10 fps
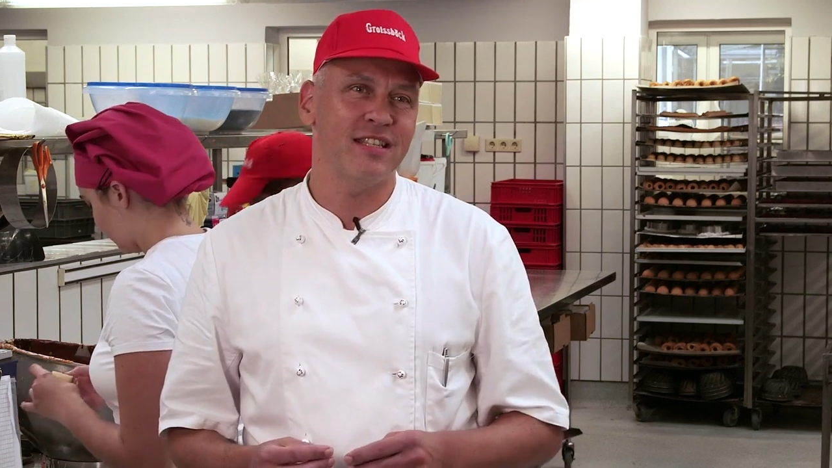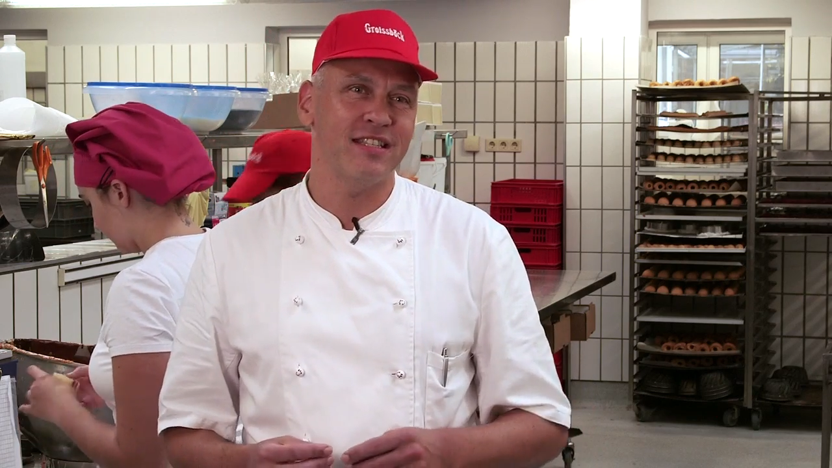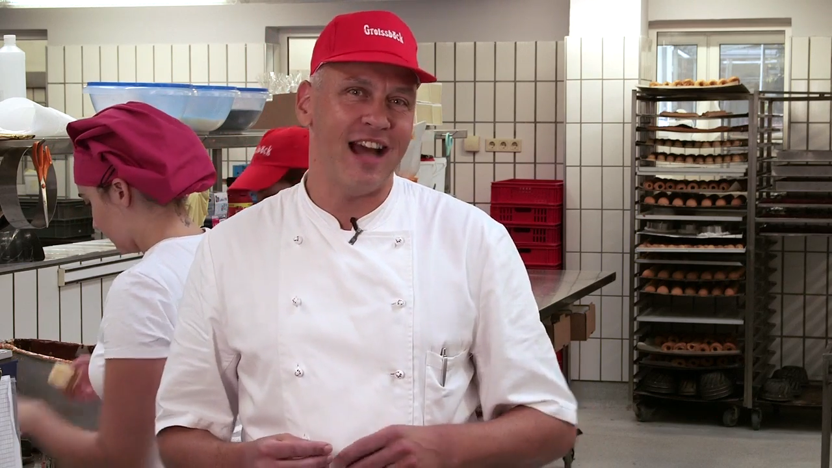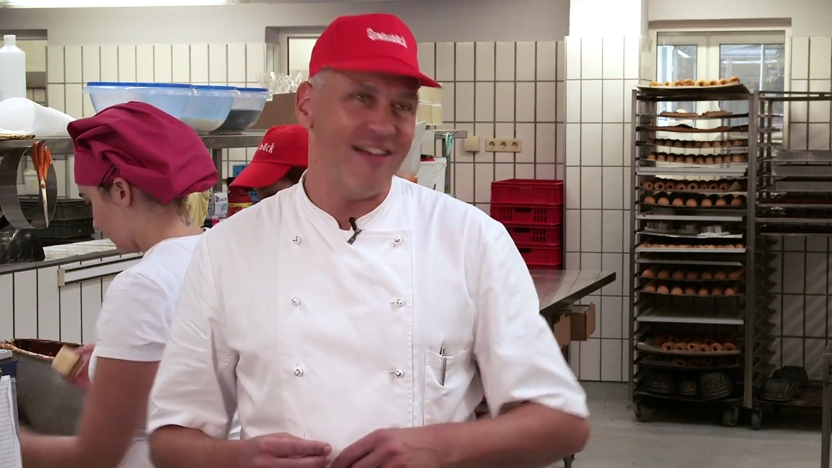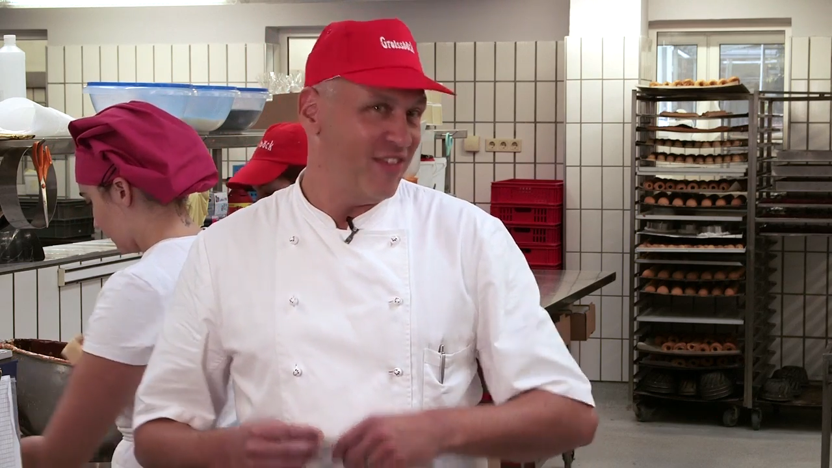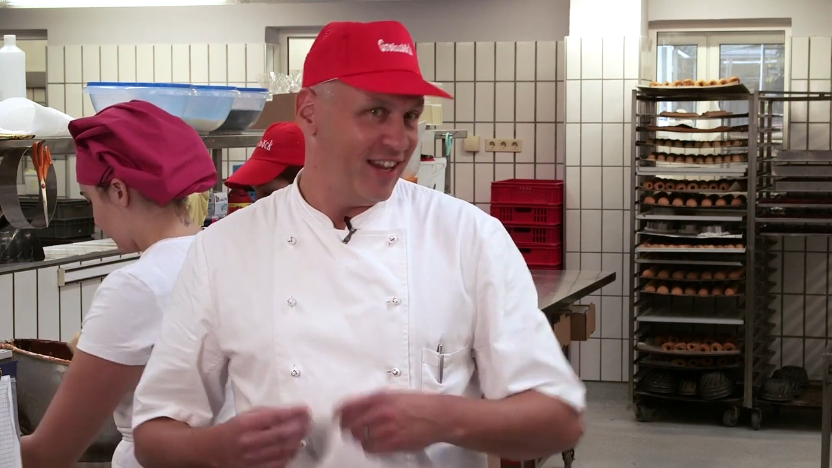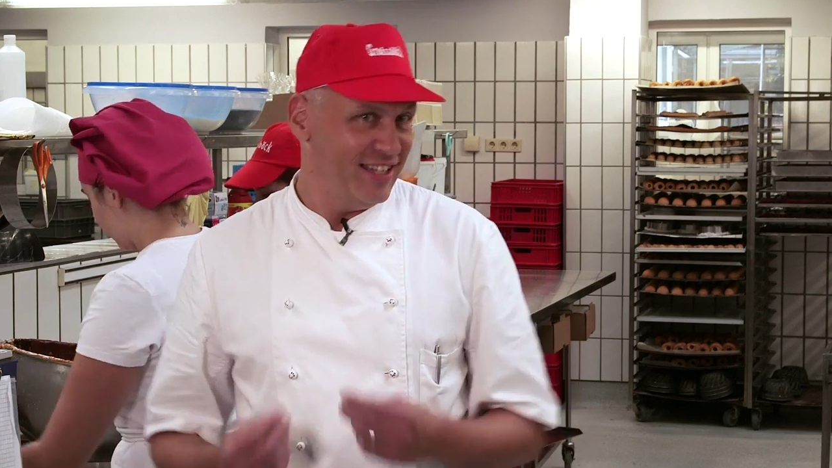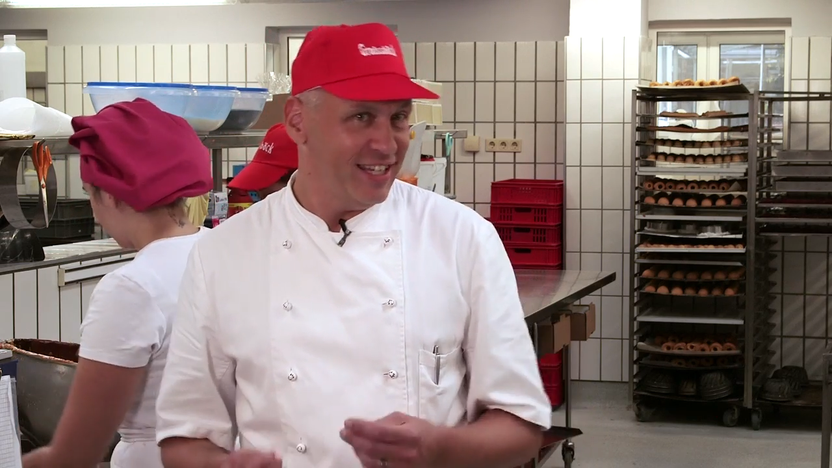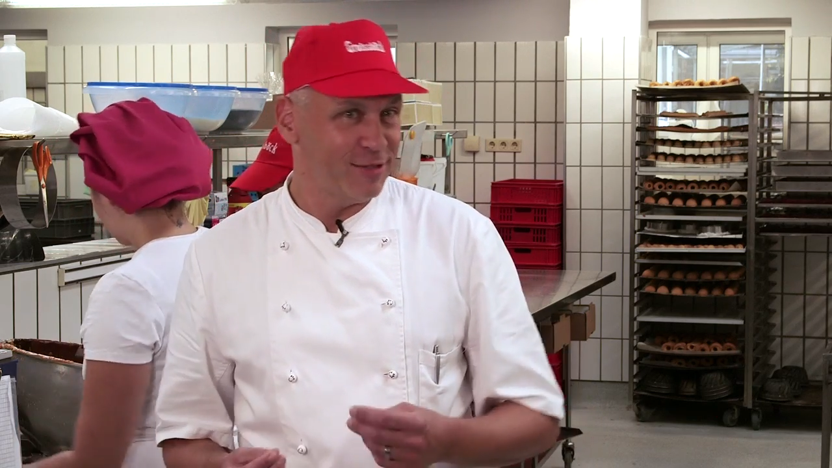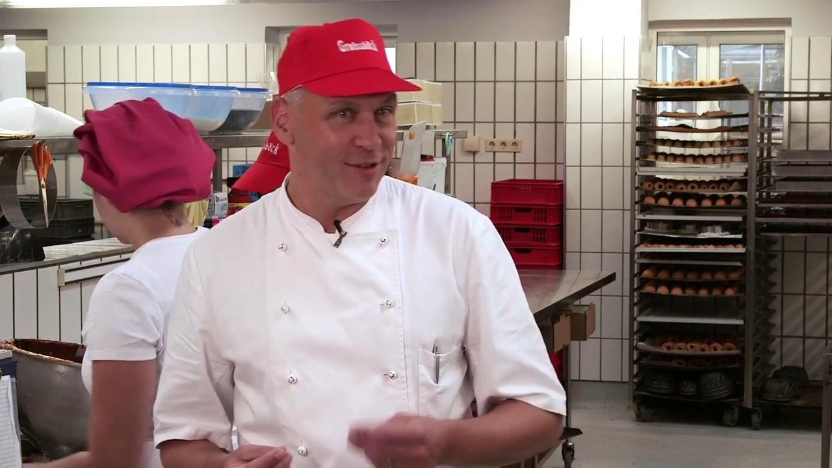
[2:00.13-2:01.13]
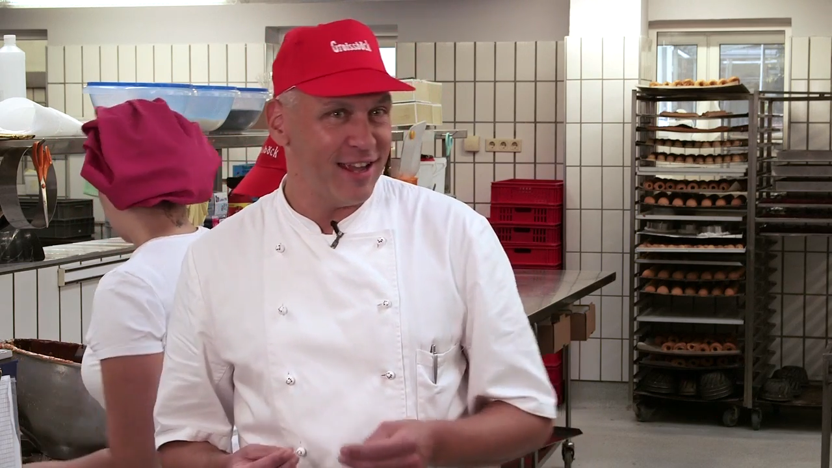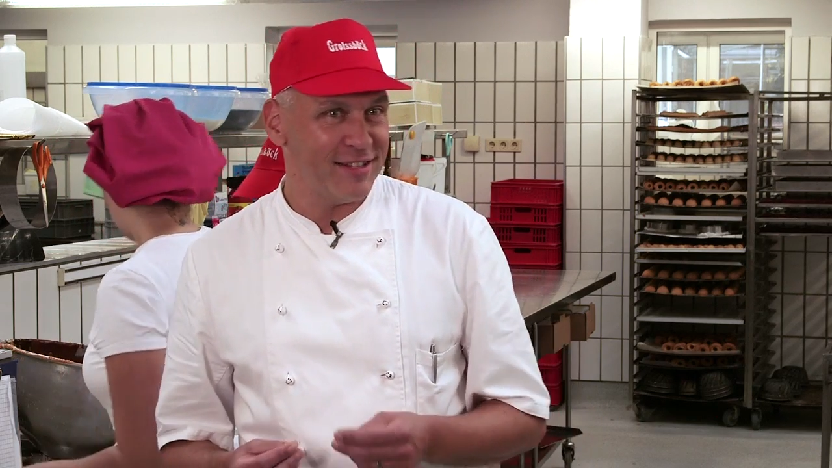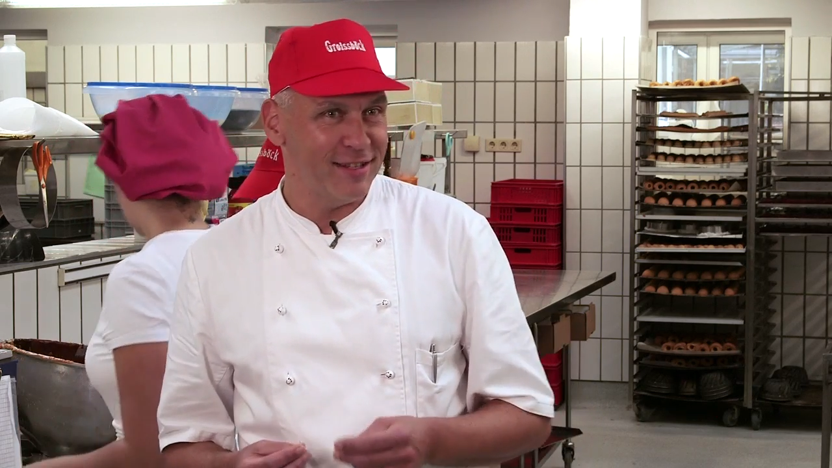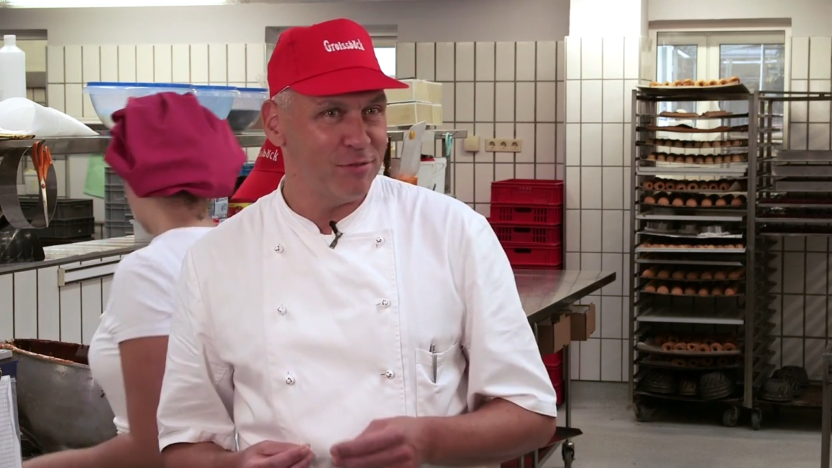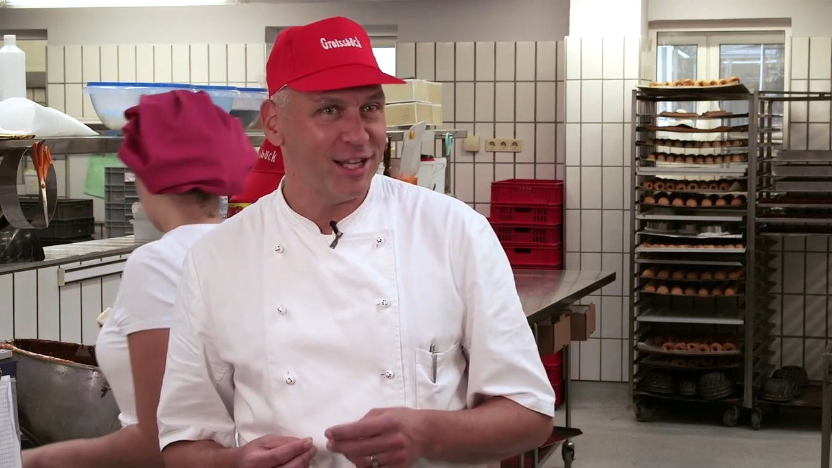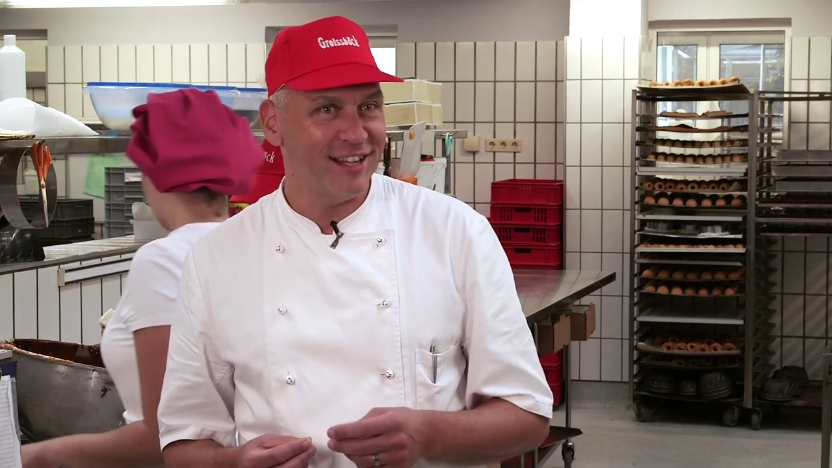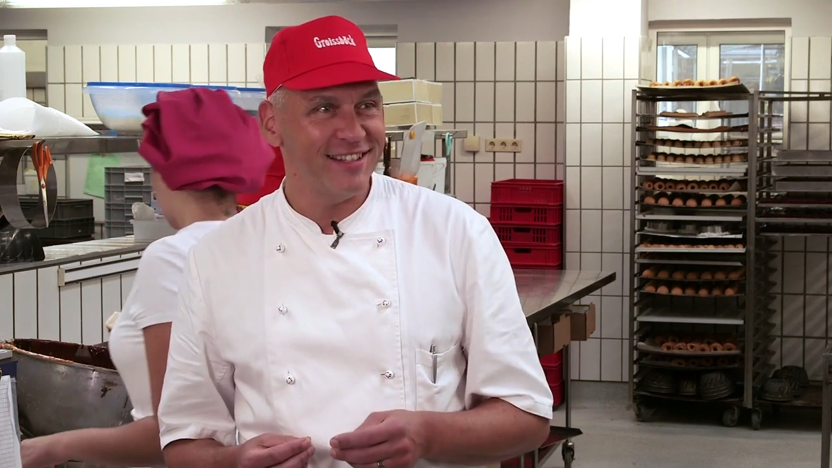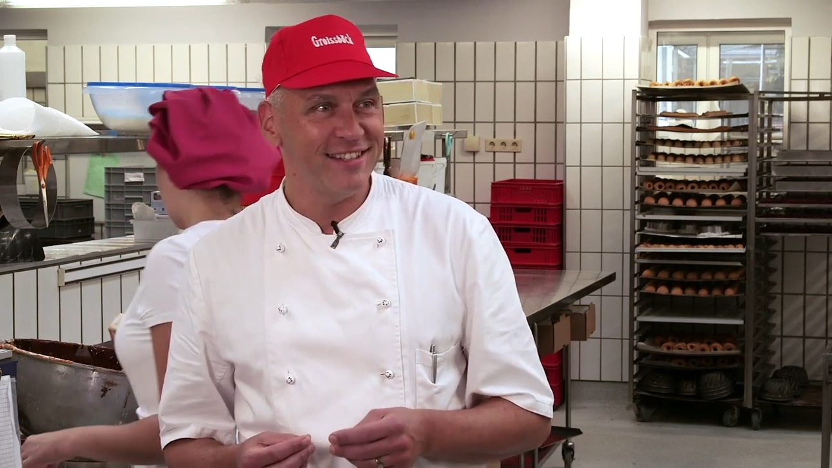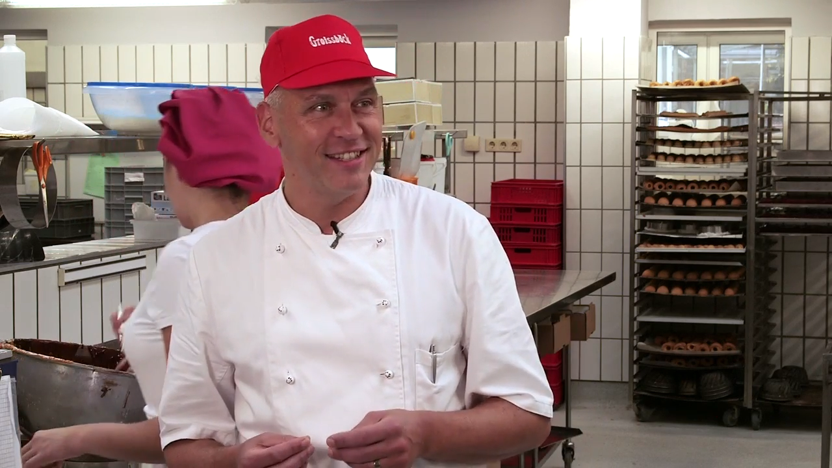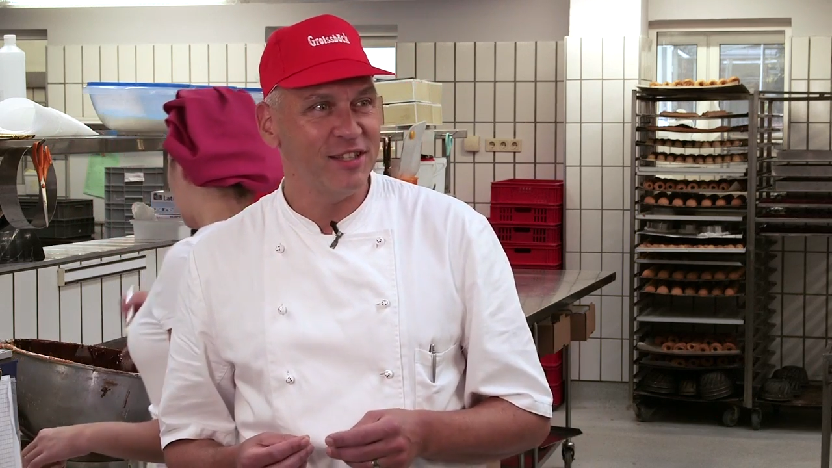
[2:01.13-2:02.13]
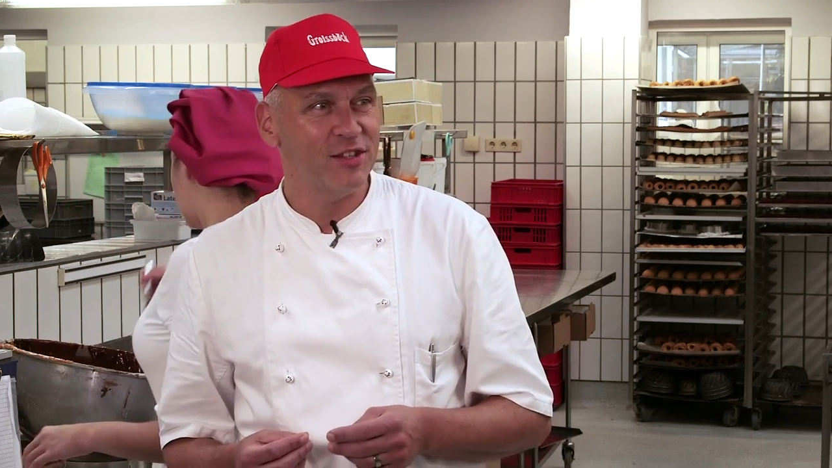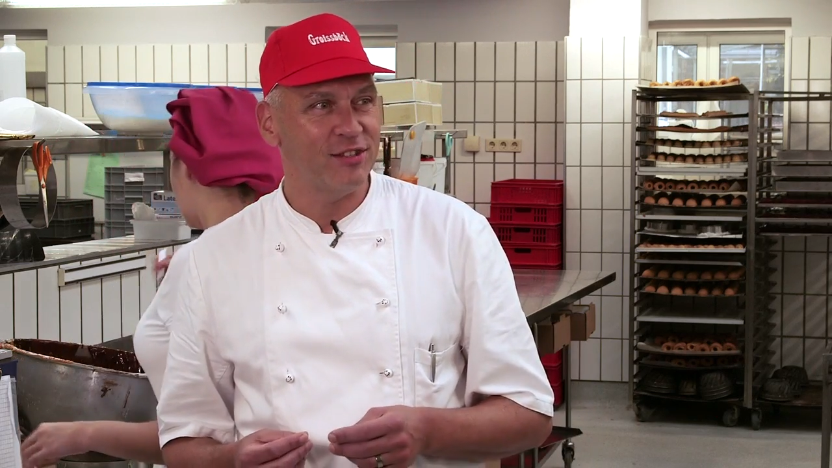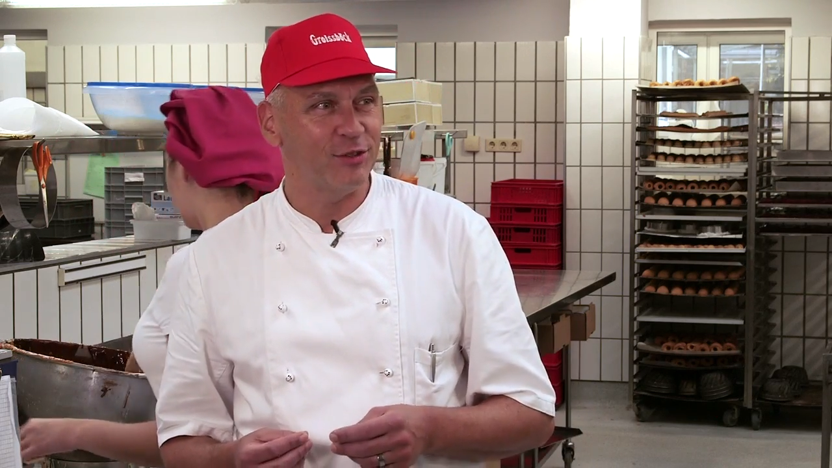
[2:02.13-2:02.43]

das andere nicht zu leisten imstande sind.